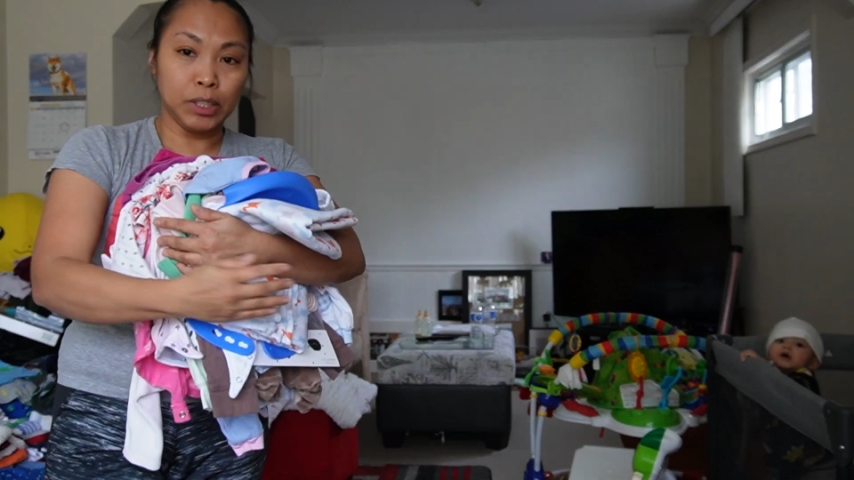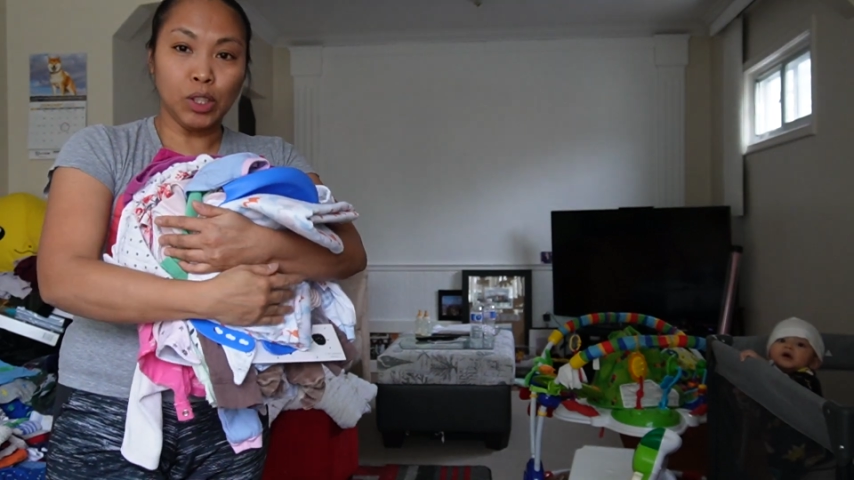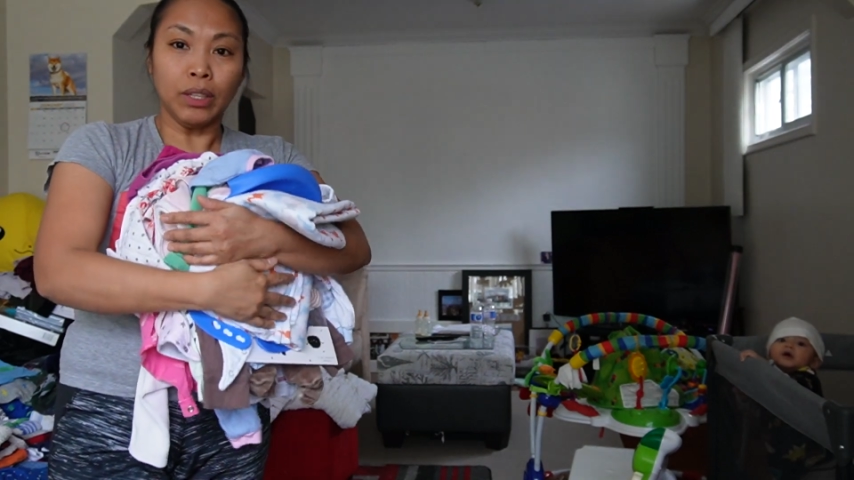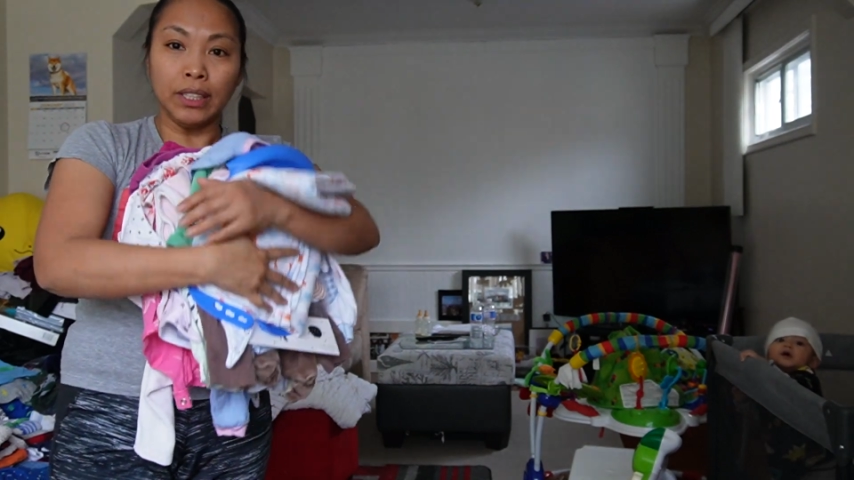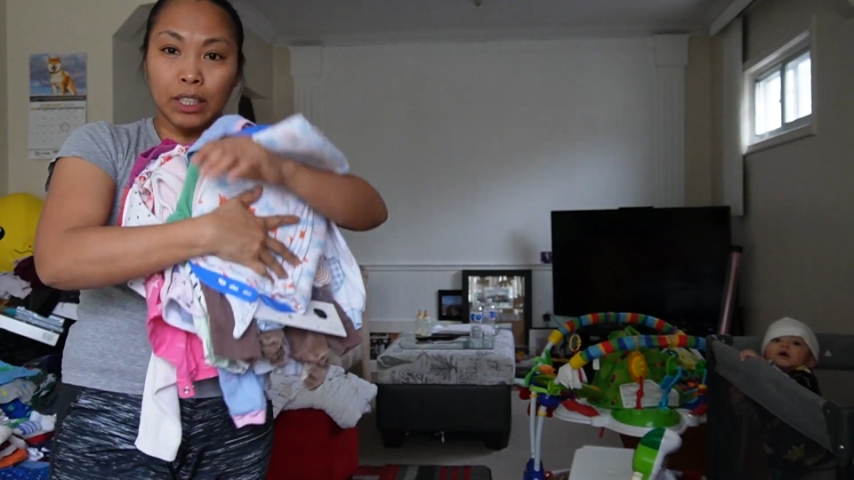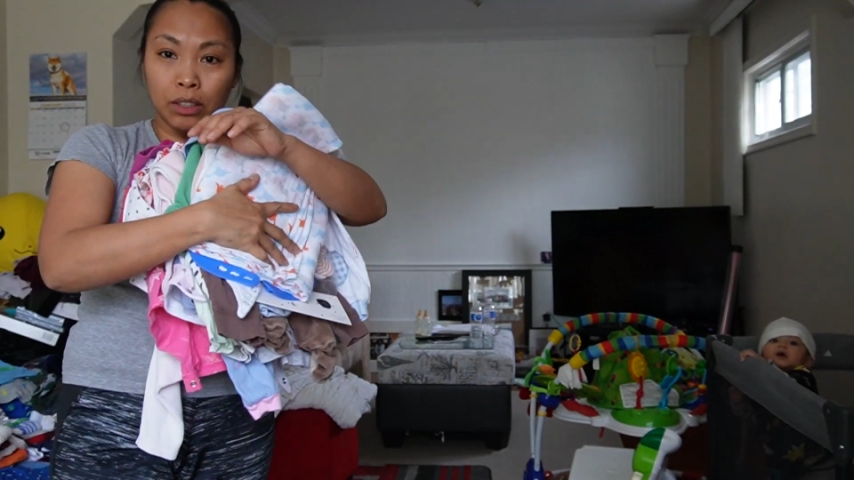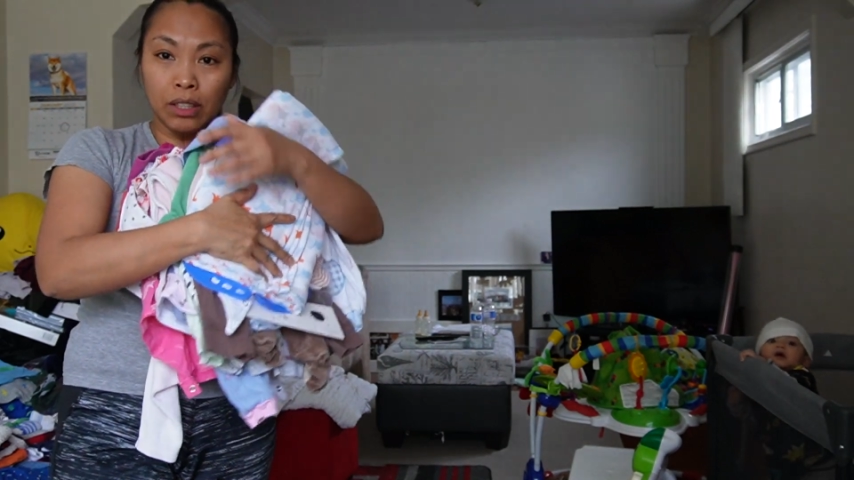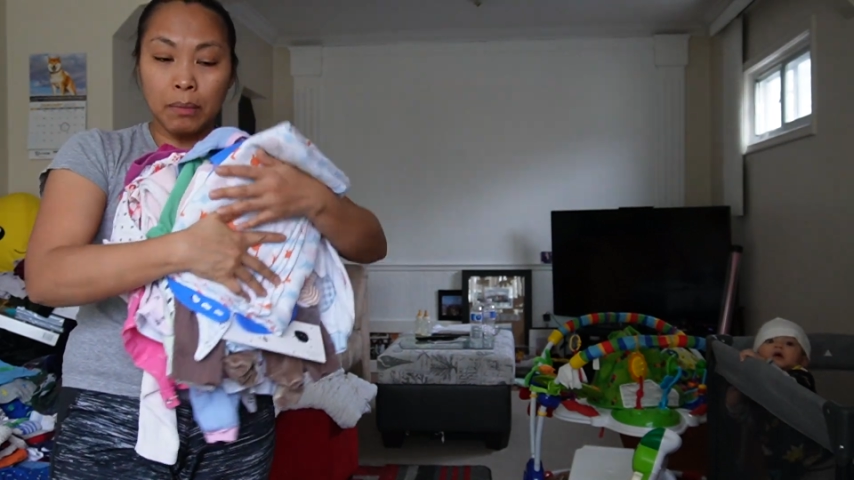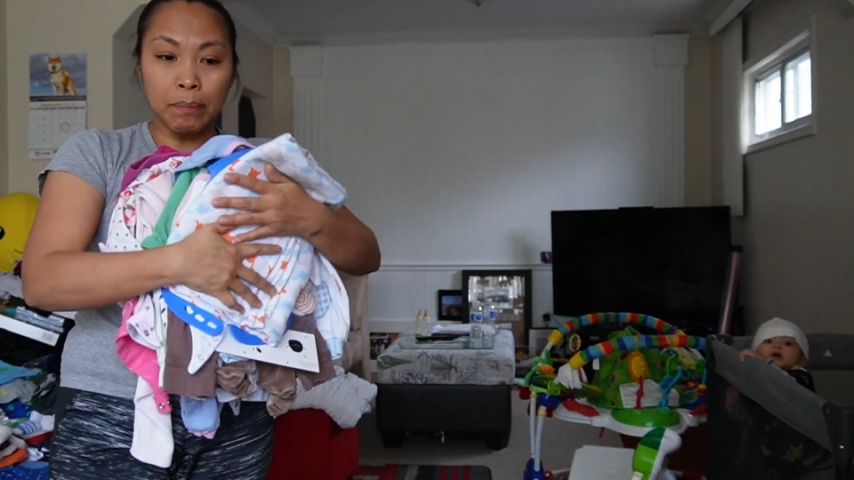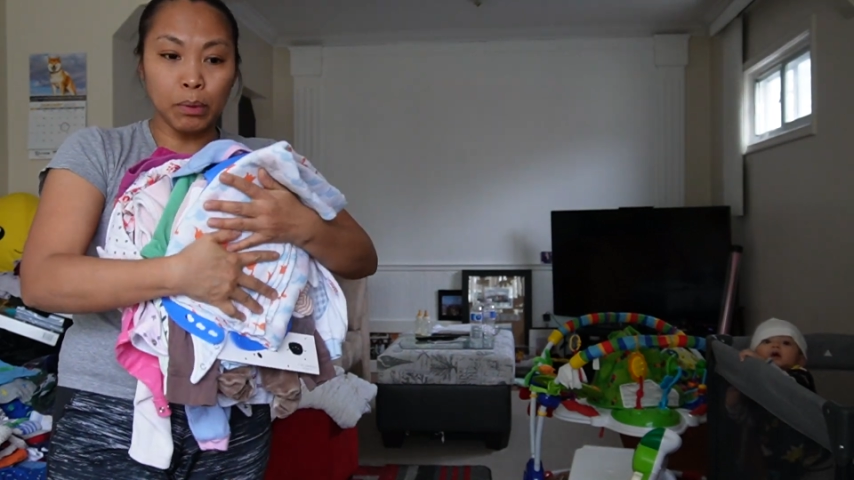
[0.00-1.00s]
so, nandito
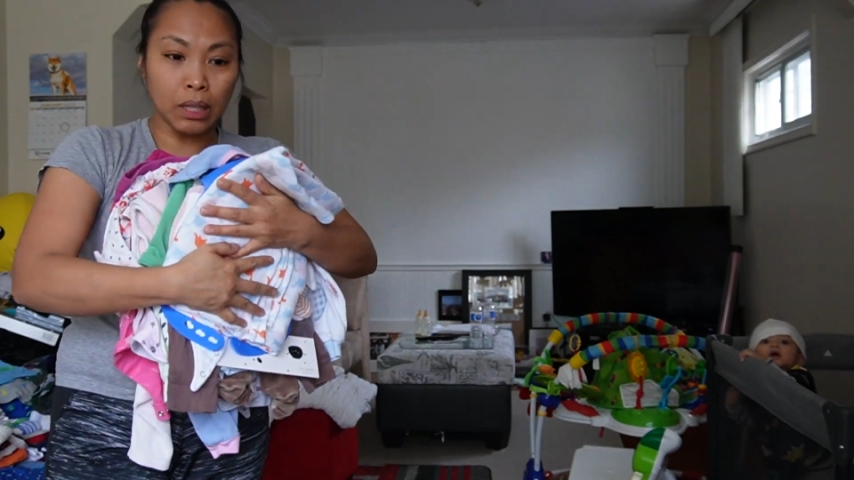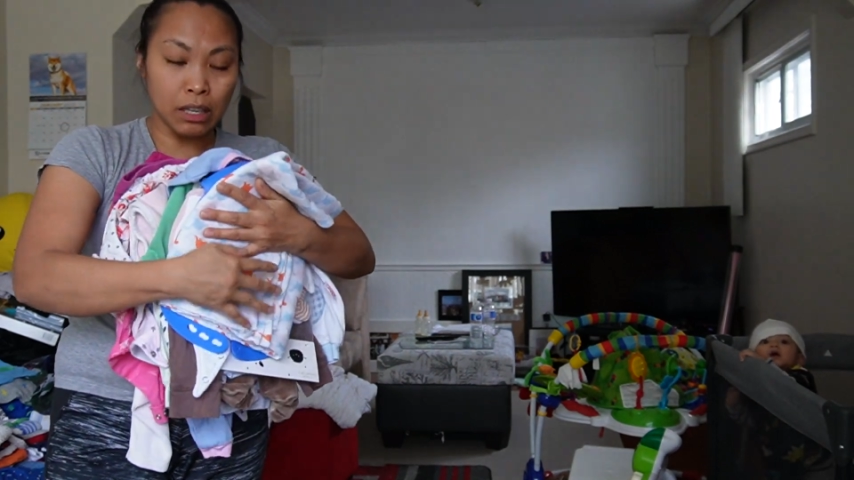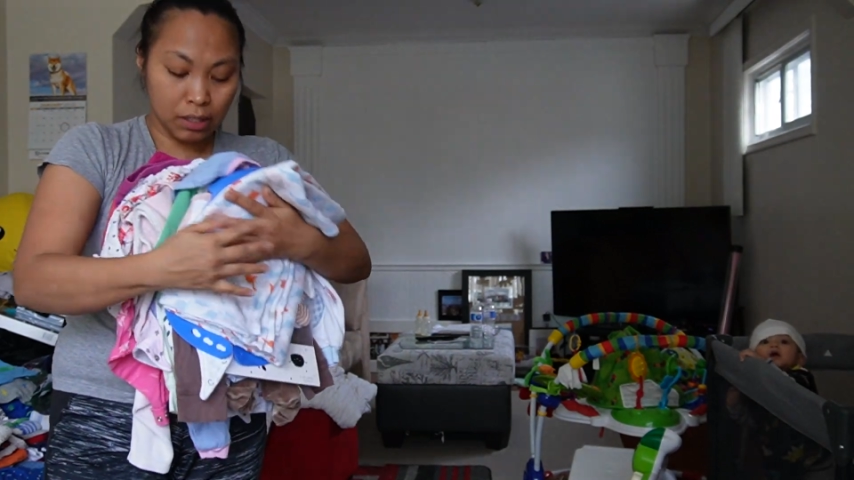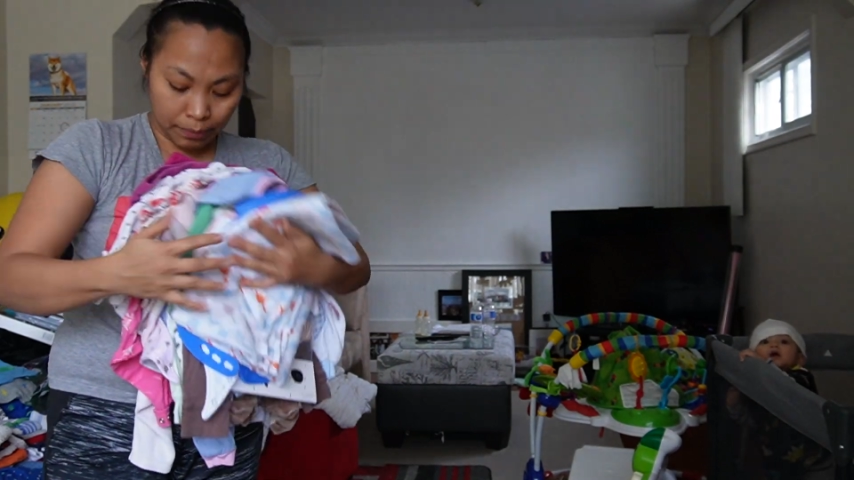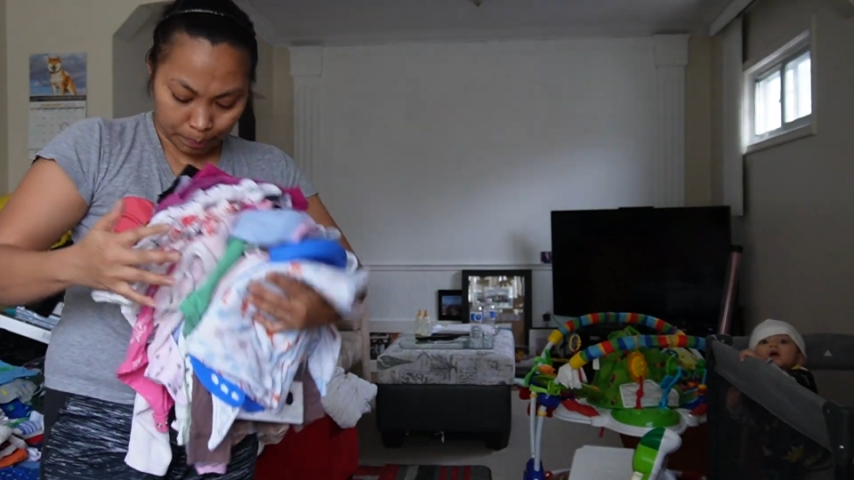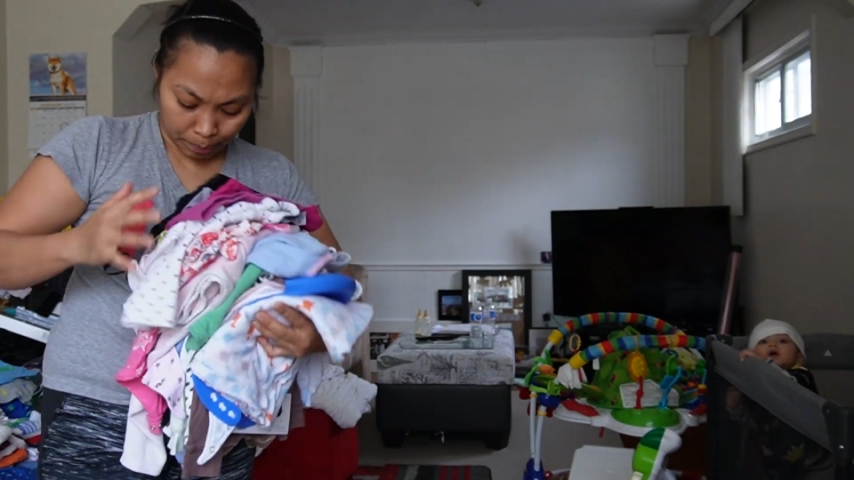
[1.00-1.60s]
na naman po tayo sa